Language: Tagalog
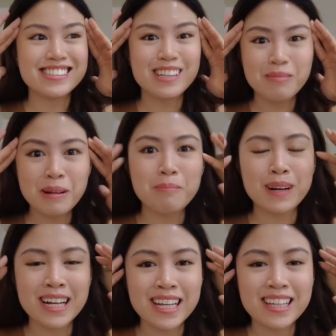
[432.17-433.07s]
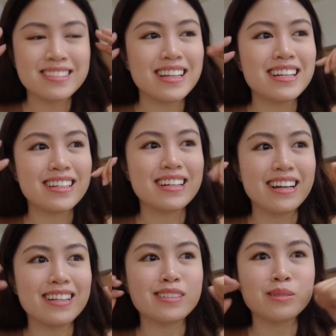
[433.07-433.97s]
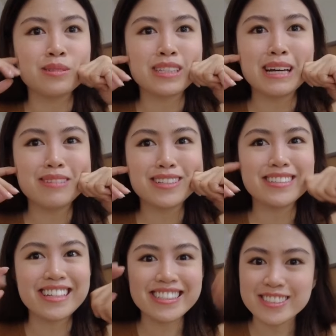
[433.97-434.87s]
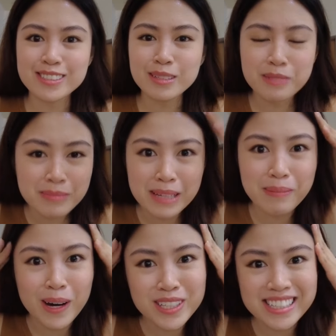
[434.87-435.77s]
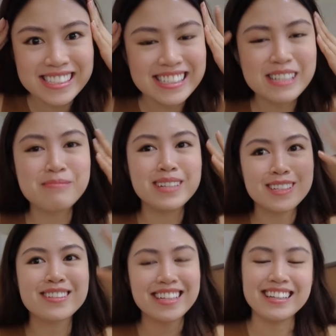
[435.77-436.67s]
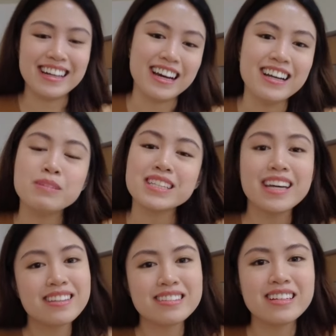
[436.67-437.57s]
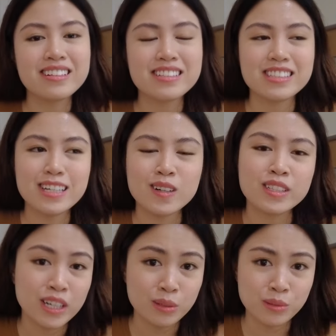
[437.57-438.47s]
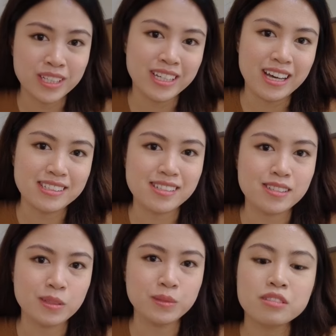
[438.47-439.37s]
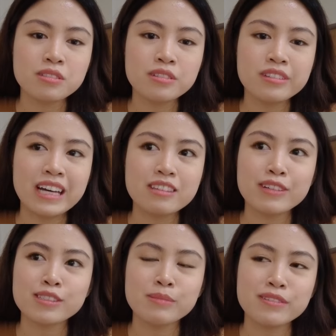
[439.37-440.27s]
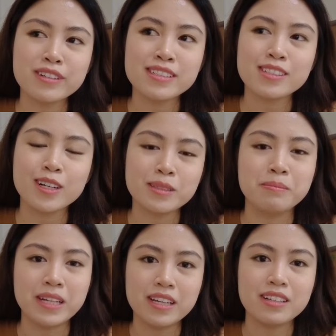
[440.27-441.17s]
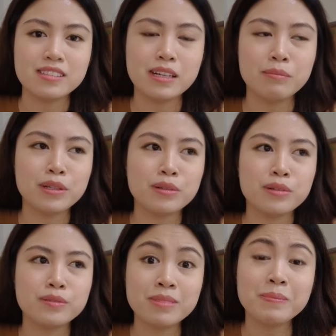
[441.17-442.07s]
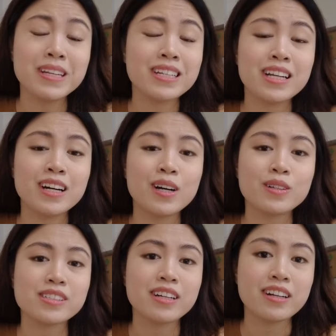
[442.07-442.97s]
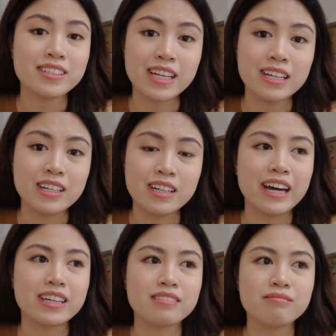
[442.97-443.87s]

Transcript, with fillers: sobrang paraning talaga guys. So, ang dami ko ni-register. Bumili pa ako ng SIM. Ganun kalala. But ending, hindi ako nakakuha ng access ko. So, that was my first heartbreak. Sabi ko, bibili na lang ako sa reseller kahit